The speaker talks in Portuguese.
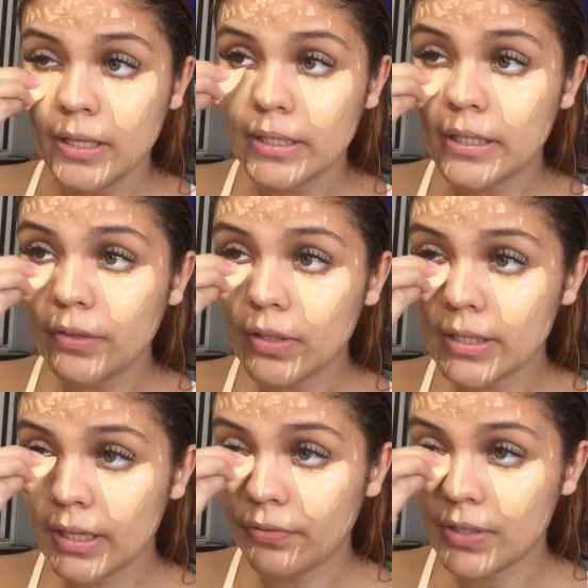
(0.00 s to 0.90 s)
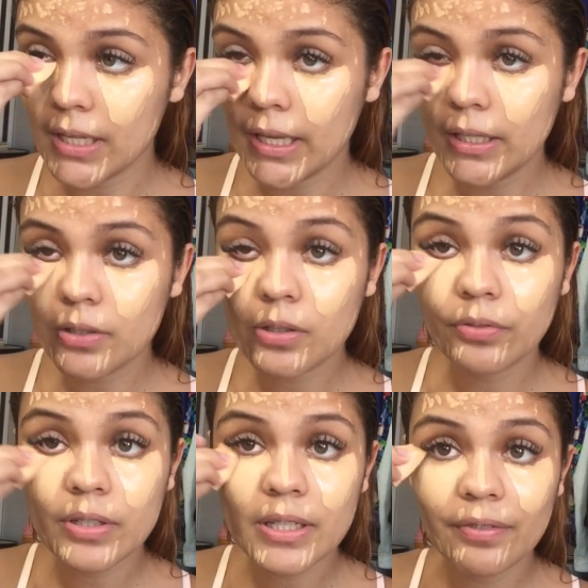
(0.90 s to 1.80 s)
Se você fizer isso,
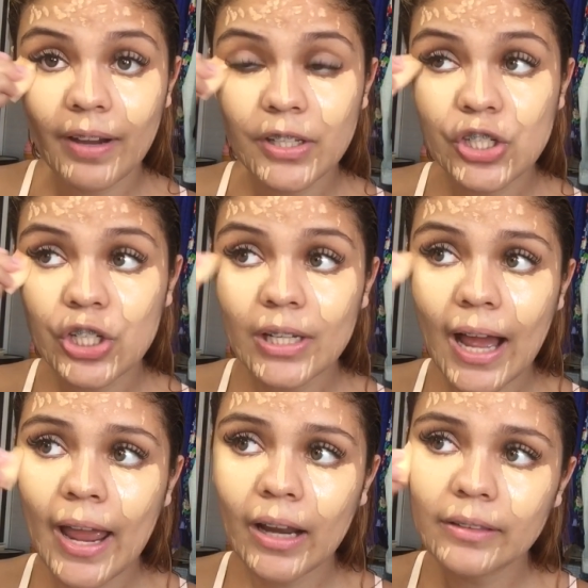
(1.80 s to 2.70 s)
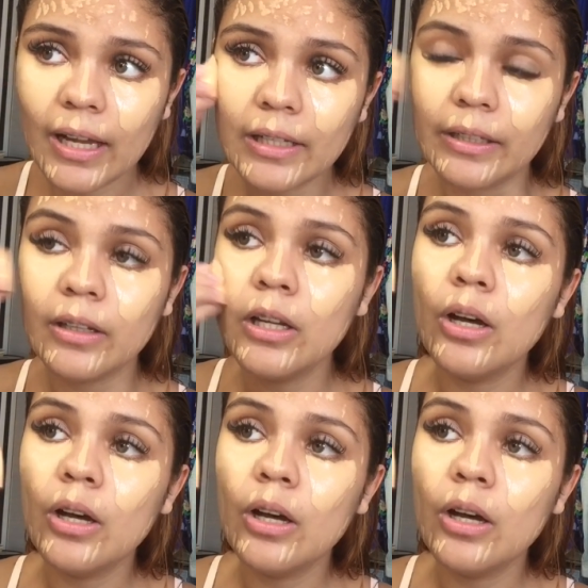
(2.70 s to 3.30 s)
você vai tirar ela dali.